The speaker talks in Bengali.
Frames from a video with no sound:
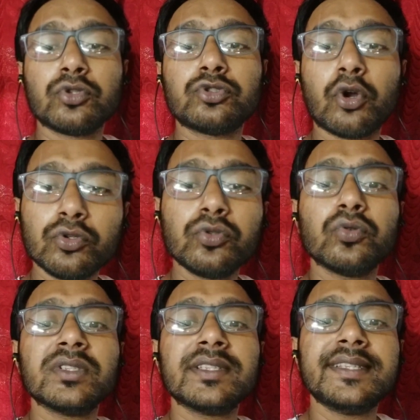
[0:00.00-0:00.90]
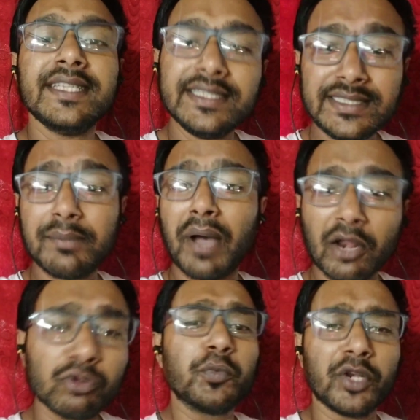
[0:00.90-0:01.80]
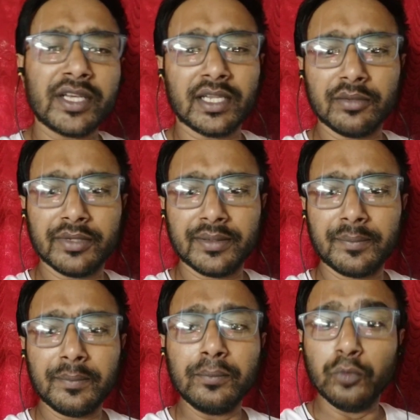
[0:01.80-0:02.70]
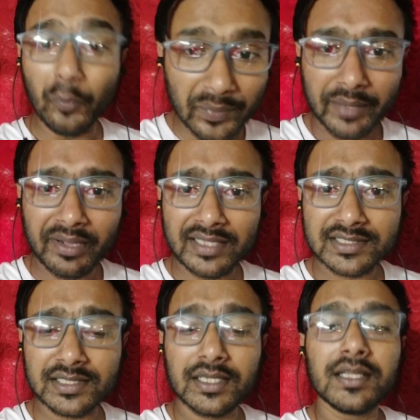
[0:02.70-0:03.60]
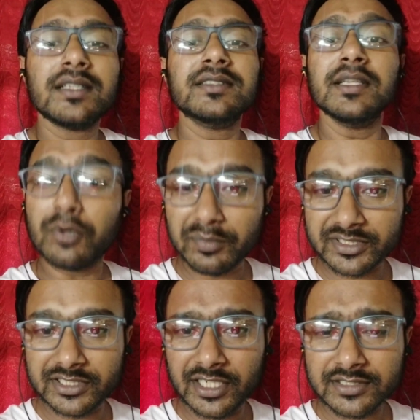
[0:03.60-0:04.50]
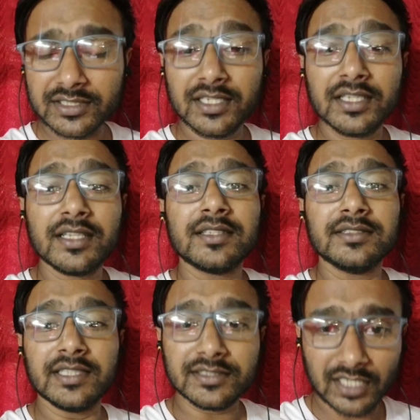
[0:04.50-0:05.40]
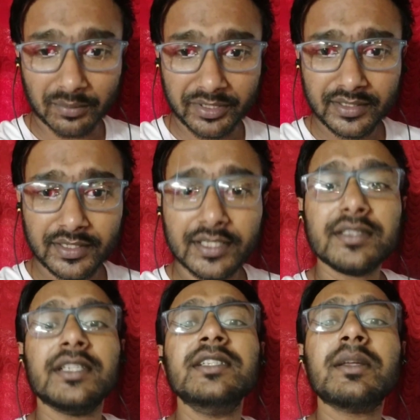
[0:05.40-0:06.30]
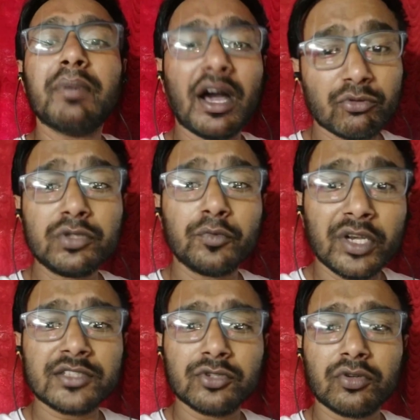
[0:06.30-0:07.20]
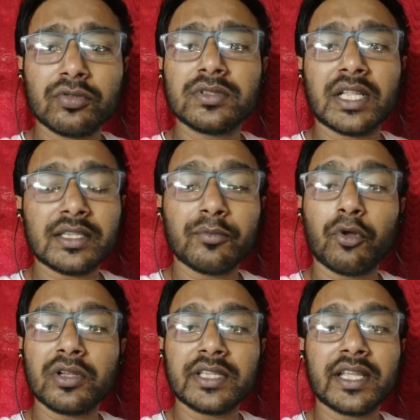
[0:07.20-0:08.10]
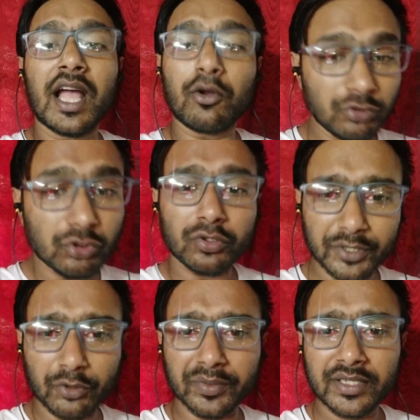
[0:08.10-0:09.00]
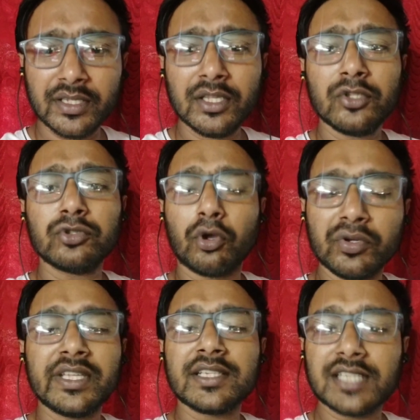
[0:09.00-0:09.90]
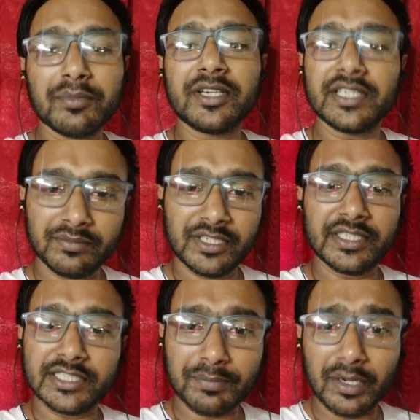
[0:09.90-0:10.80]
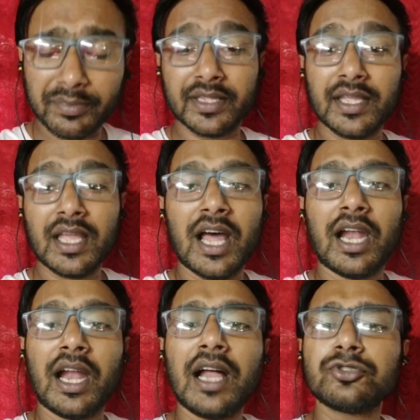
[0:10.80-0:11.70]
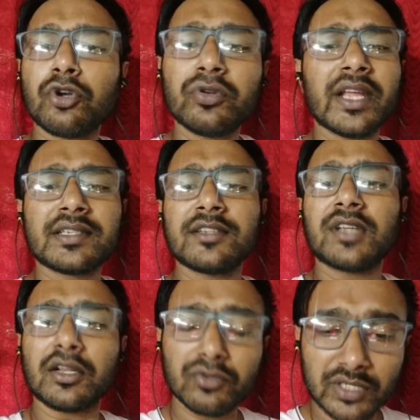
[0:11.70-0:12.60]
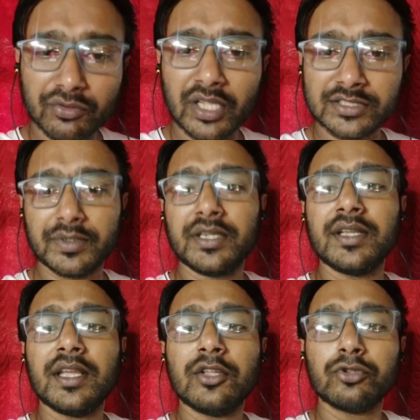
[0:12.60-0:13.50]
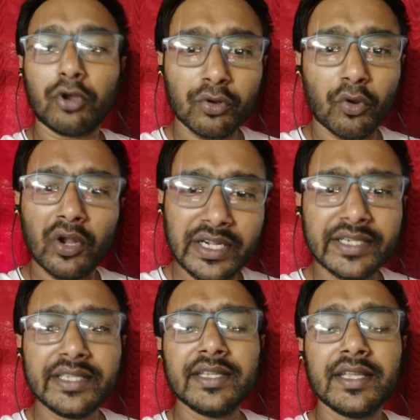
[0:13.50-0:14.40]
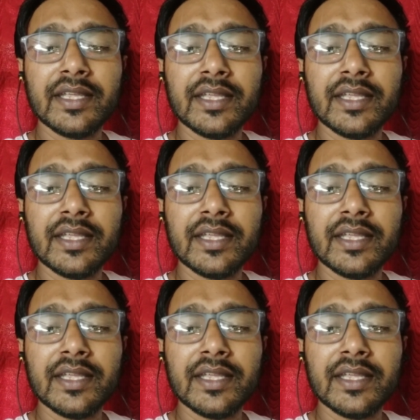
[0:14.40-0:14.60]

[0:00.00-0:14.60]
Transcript: তো যখন তিনটে বারুদ বোলার খেলবে বোমরা ফার্স্ট দেন মোহাম্মদ সিরাজ দেন স্বামী তিনটে বারুদ বোলার যখন তাদের বল থেকে আগুন যখন বেরোবে তখন কি আর সামনের টিম কি টিকতে পারবে আর যখন একটা শার্দুল ঠাকুর আসবে তখন অলরেডি